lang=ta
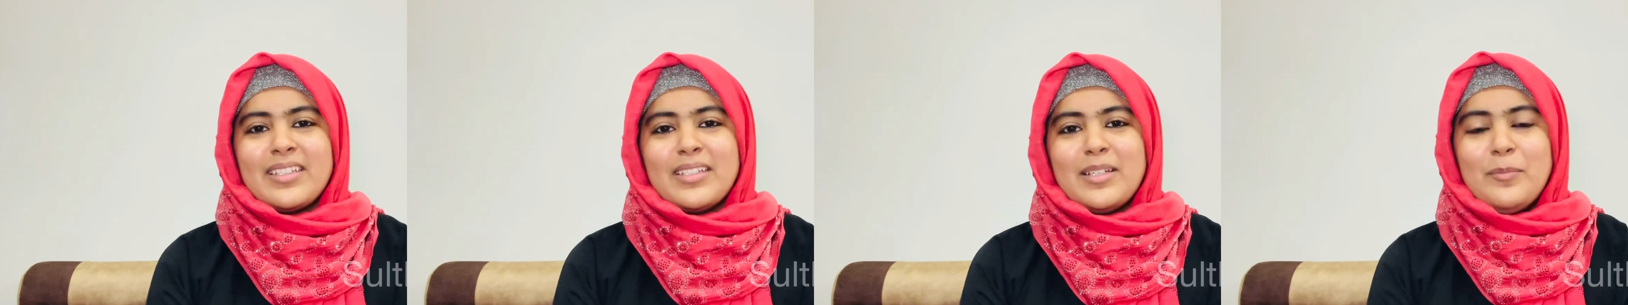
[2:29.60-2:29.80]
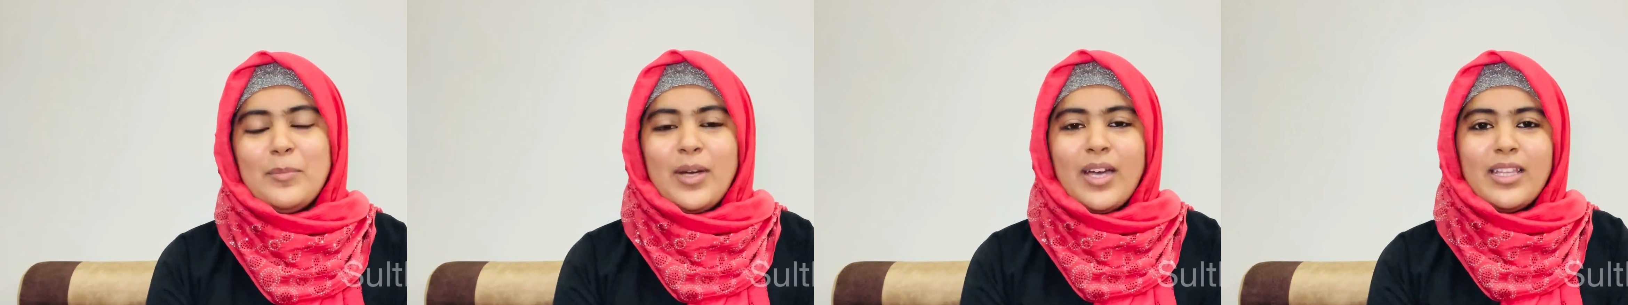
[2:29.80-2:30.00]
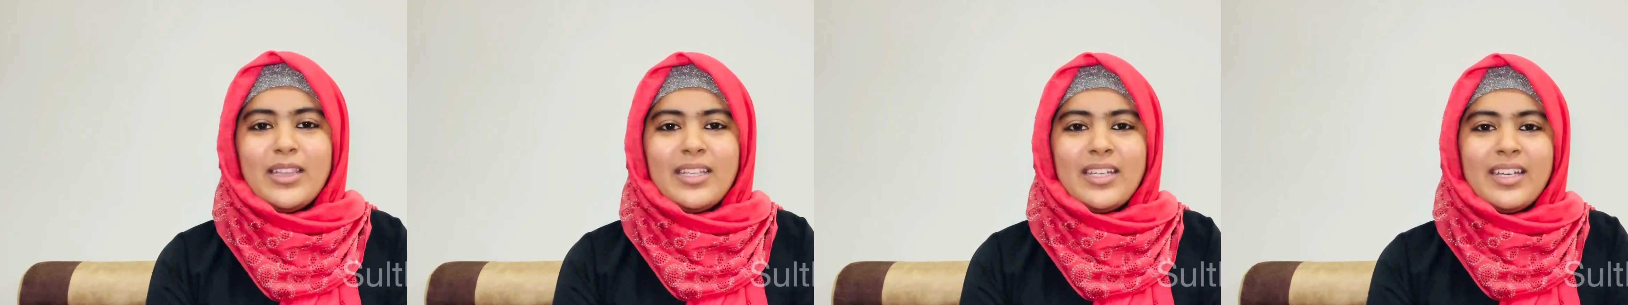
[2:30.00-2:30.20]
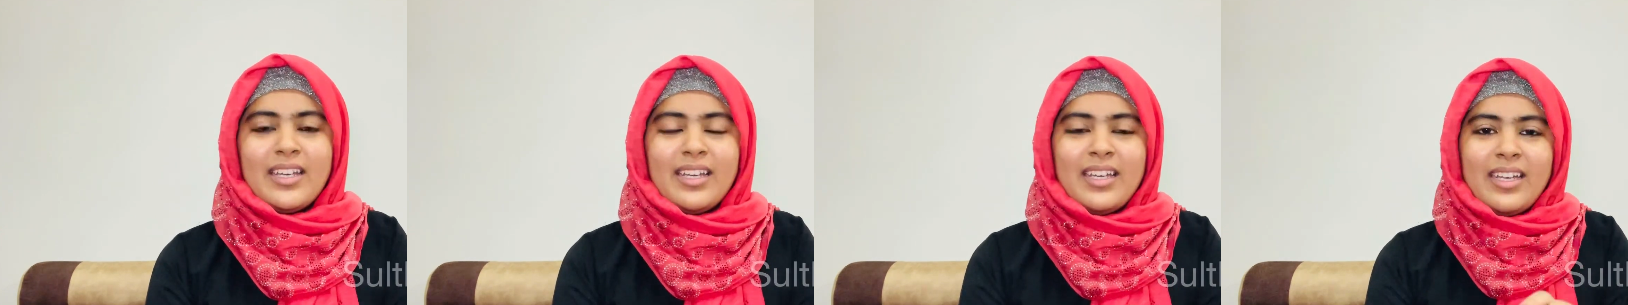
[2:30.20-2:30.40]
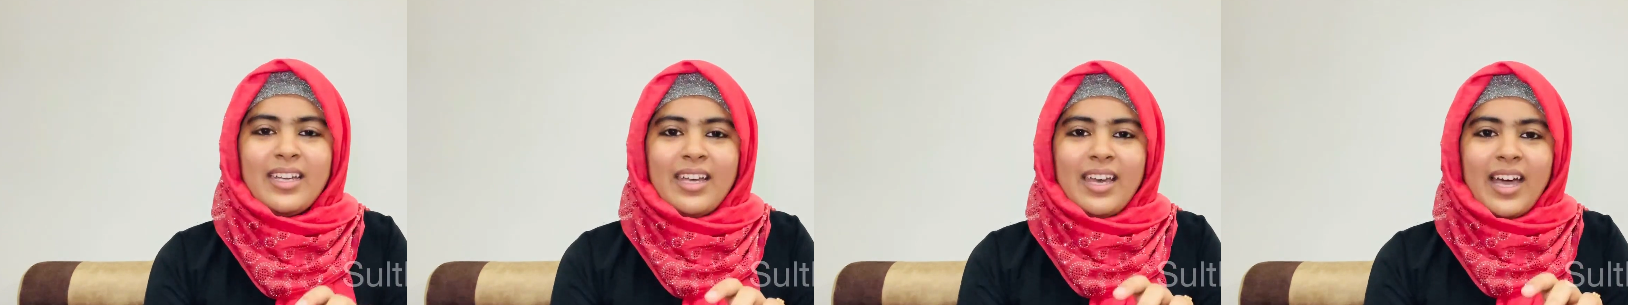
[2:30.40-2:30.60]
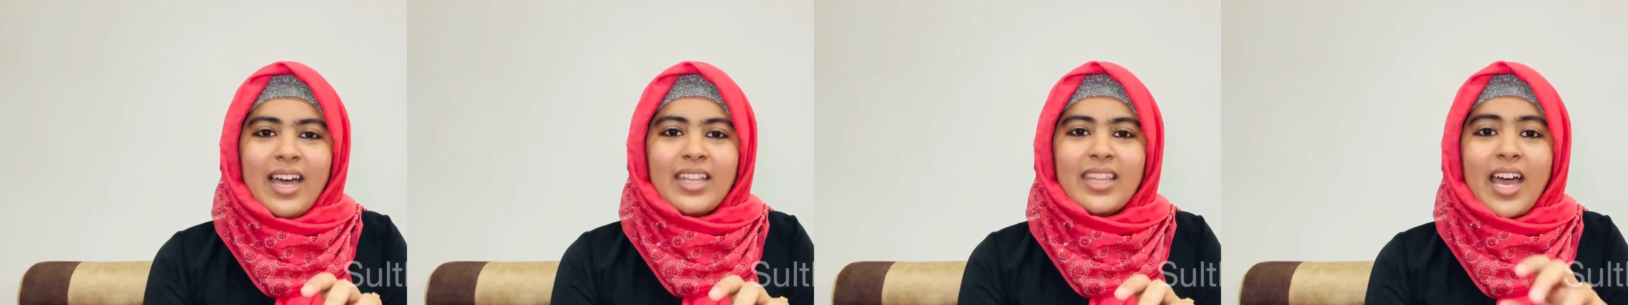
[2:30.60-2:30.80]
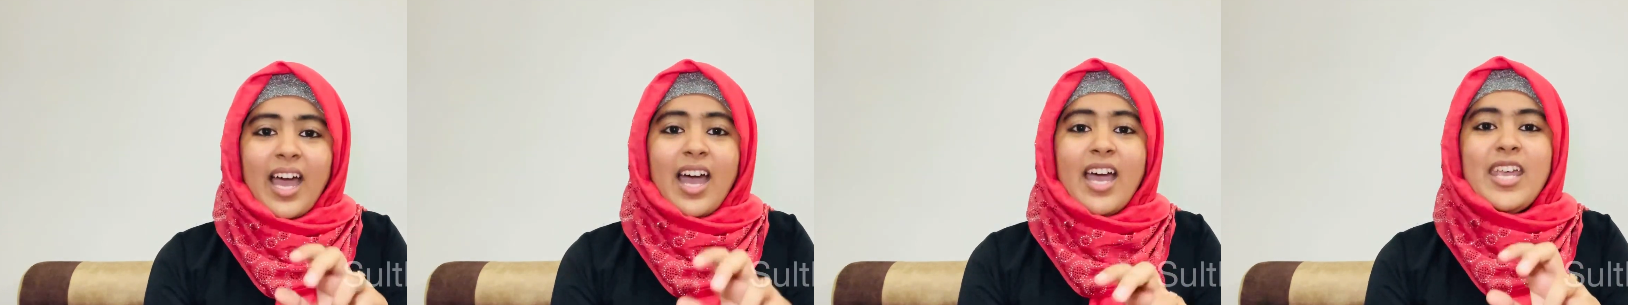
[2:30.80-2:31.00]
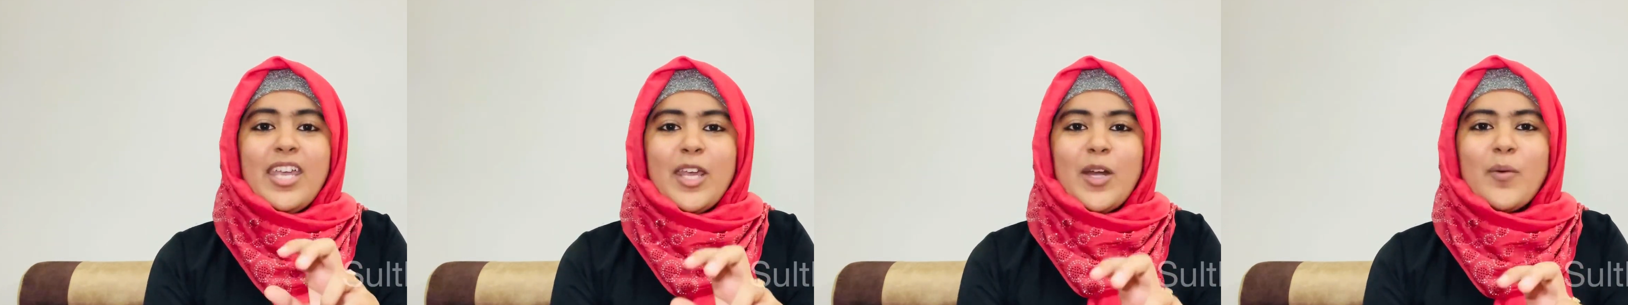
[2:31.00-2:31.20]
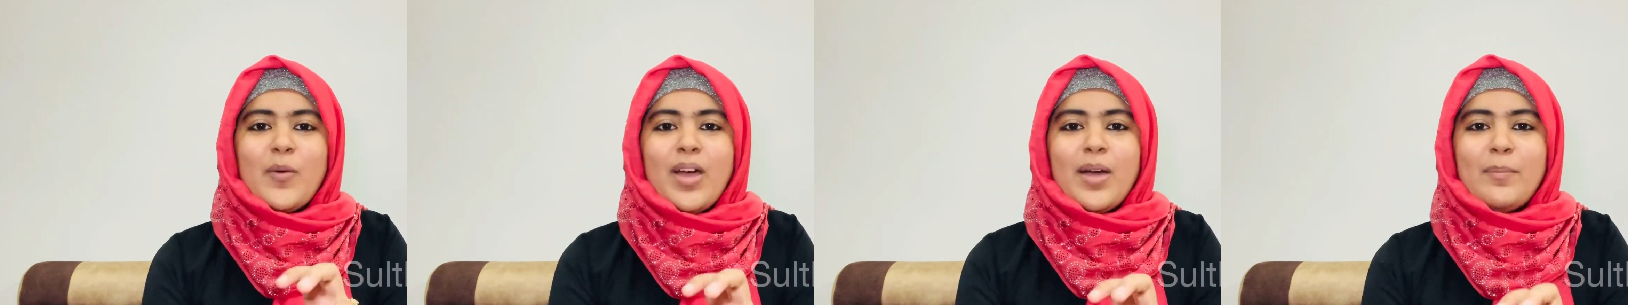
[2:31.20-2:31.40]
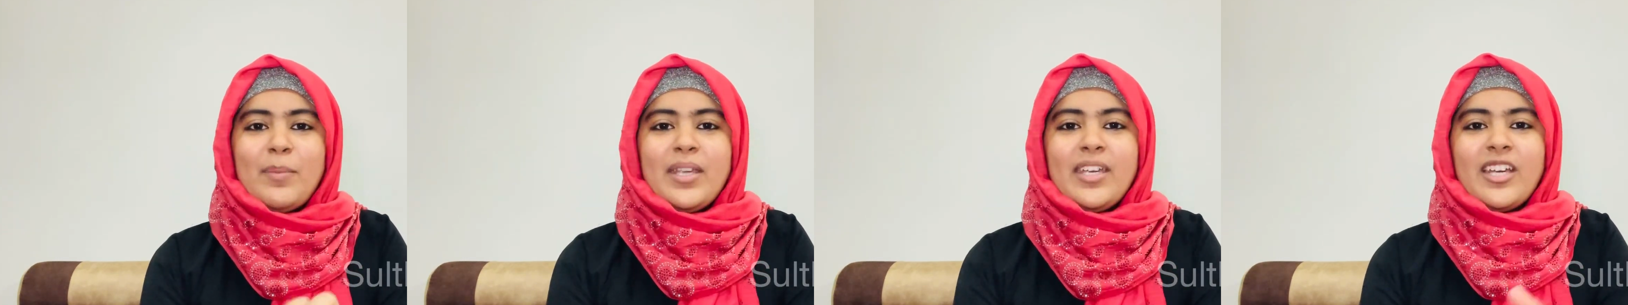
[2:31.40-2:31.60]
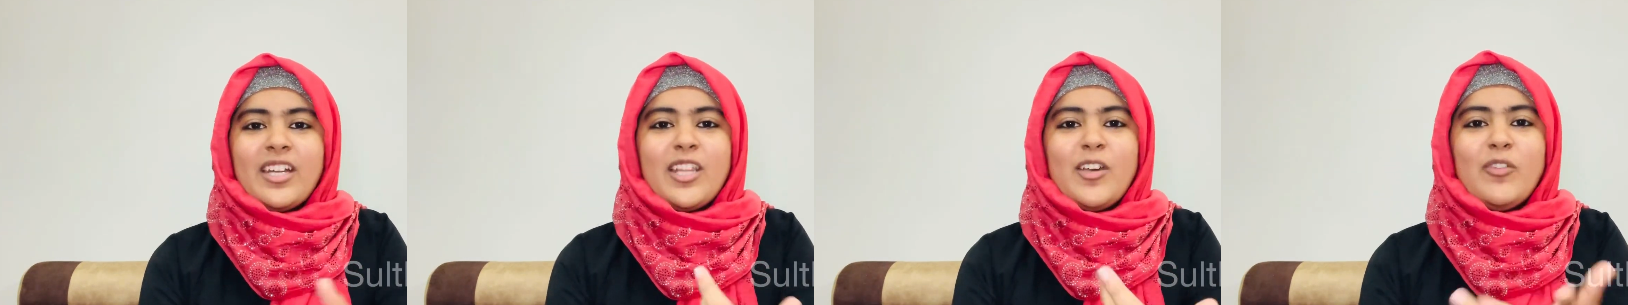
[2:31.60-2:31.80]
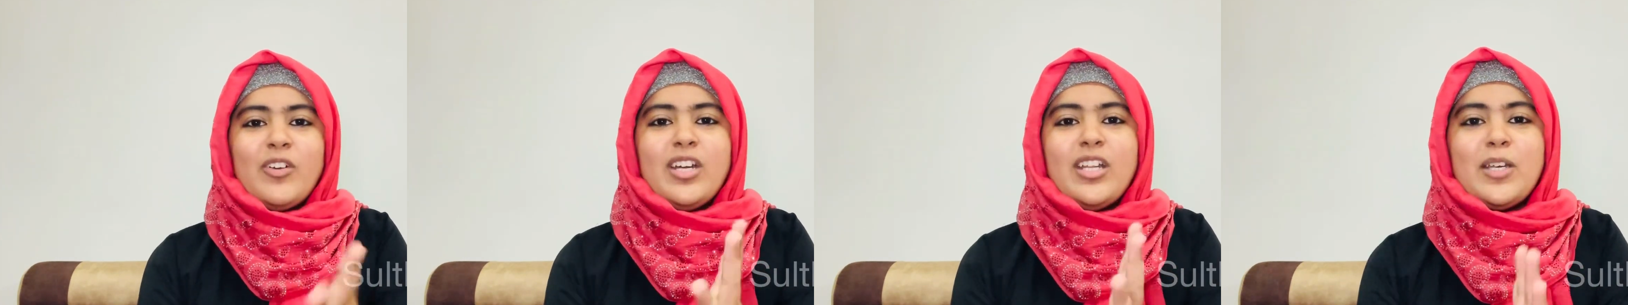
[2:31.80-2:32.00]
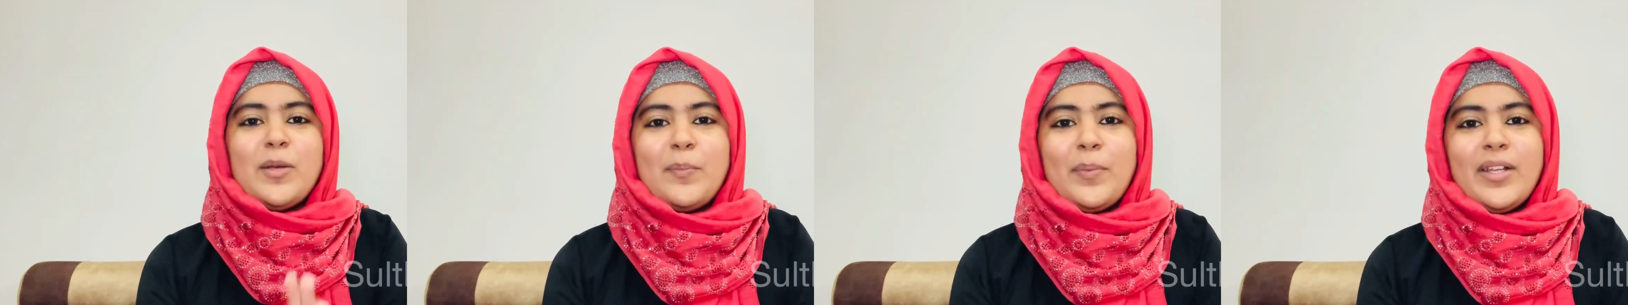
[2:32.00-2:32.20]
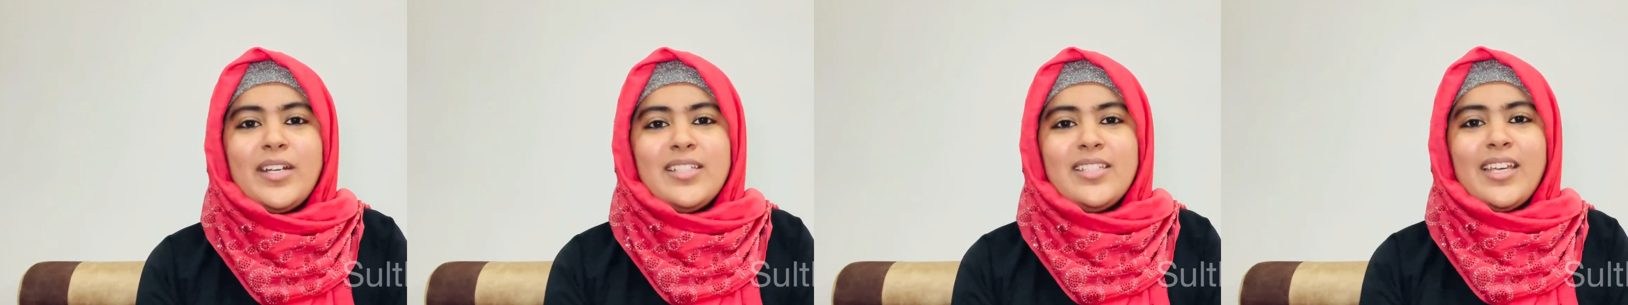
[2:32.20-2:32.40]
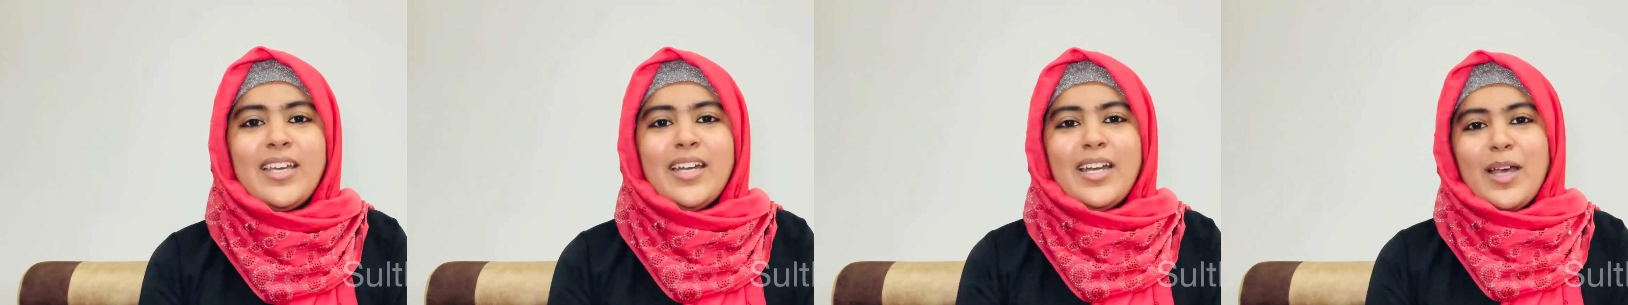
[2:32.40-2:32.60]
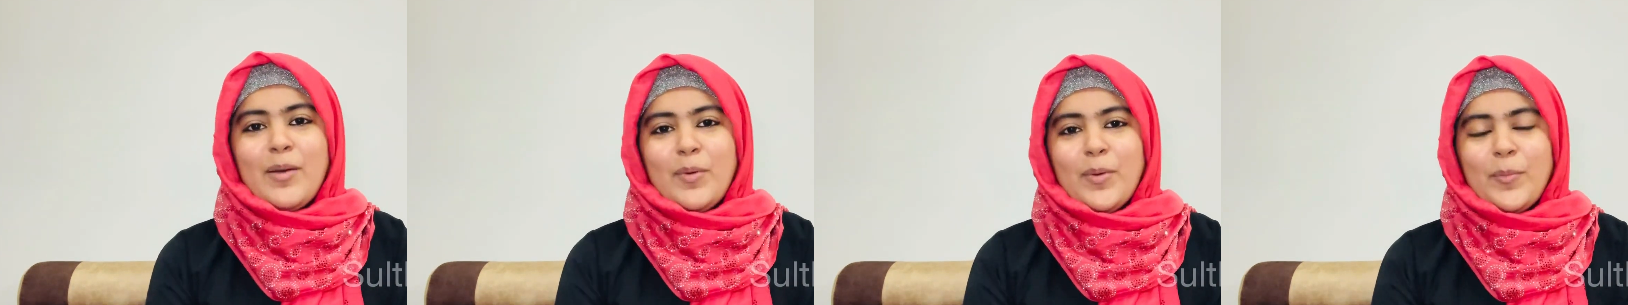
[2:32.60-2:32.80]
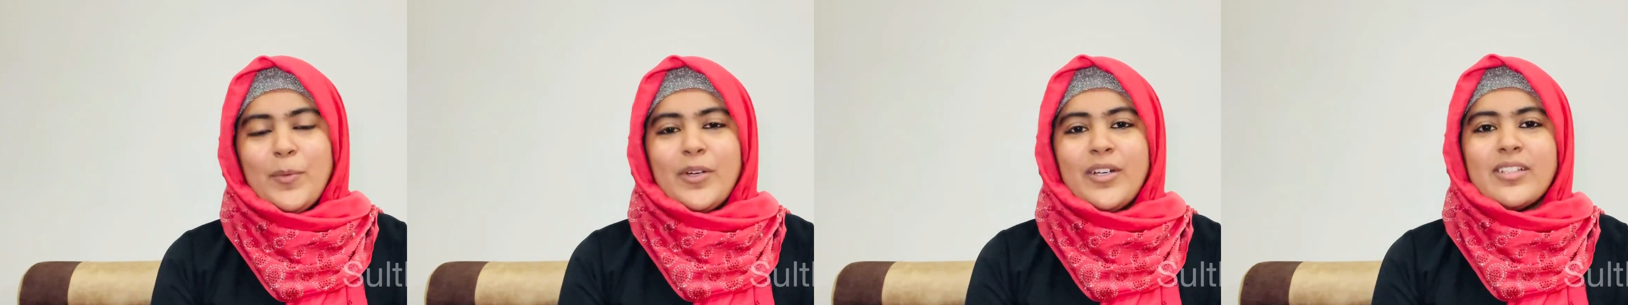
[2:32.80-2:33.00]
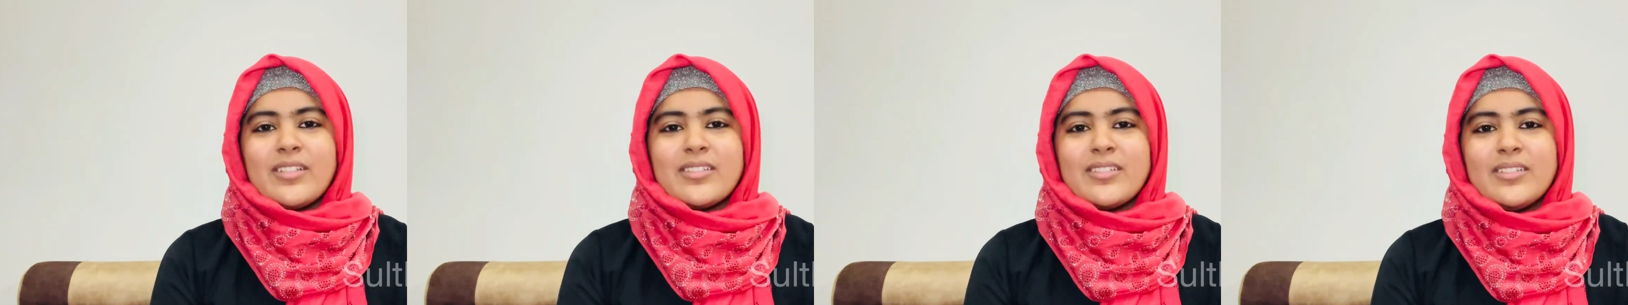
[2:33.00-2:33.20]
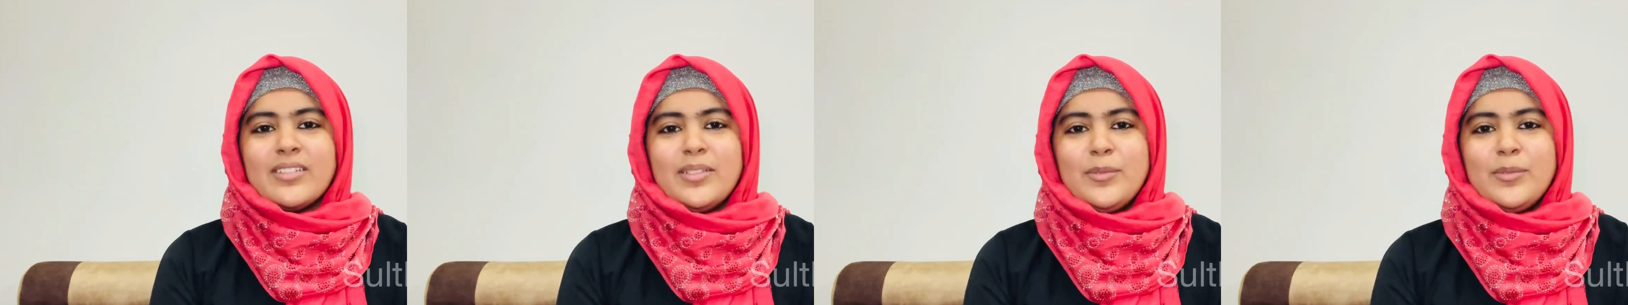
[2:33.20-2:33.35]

இப்போ அந்த அந்த ஆயிரம் ரூபா அப்படிங்கிறது அவங்களுக்கு பெருசாக இல்லாமல் போயிடுது